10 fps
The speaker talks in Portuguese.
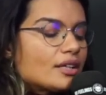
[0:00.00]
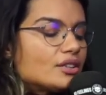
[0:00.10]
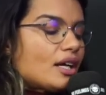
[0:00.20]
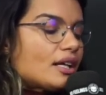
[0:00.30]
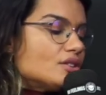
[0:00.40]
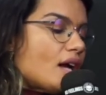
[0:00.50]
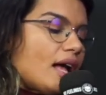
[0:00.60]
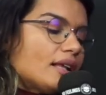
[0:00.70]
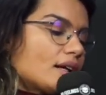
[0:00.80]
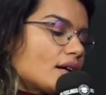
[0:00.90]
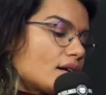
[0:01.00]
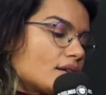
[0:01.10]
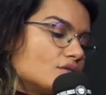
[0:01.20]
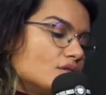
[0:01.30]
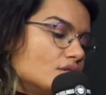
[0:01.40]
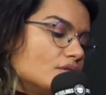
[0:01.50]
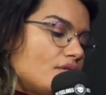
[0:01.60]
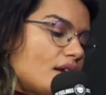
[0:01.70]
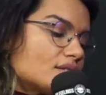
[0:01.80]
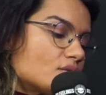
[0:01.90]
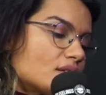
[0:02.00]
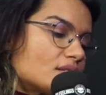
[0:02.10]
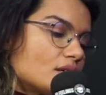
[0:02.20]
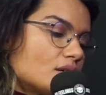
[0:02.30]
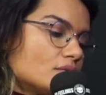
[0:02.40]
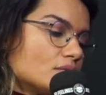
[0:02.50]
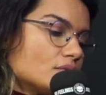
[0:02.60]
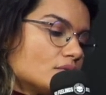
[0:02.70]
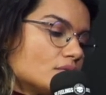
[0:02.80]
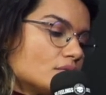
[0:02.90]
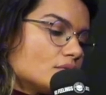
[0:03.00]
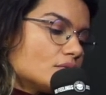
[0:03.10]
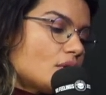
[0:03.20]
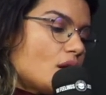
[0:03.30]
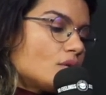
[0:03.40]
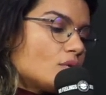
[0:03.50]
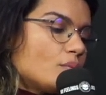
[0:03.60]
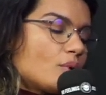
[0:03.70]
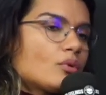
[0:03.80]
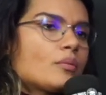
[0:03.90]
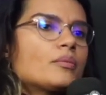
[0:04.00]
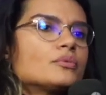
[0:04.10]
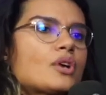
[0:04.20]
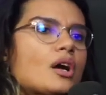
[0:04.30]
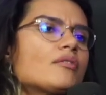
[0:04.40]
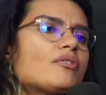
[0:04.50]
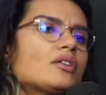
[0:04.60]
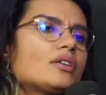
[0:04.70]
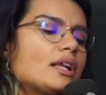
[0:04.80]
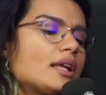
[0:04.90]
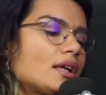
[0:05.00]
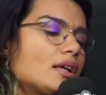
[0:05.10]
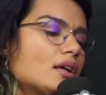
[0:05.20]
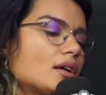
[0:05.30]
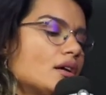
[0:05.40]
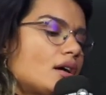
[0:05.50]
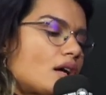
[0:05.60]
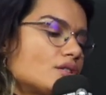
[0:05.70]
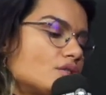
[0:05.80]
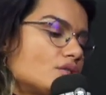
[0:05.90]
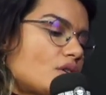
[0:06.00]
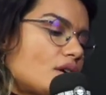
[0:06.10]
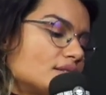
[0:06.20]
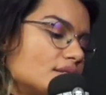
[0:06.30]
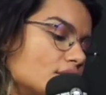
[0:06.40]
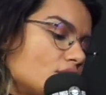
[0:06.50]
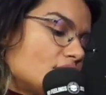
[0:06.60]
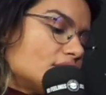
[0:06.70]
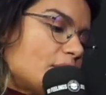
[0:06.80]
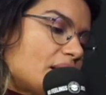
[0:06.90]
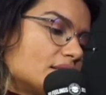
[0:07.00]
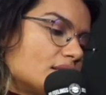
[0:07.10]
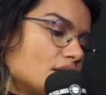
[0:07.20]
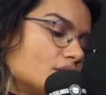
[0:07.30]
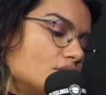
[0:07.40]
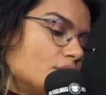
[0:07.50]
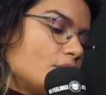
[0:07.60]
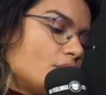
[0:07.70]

chateada de, de ver a situação do, do, do Bruno. Joga a foto dele aí a gente torce, torce bastante por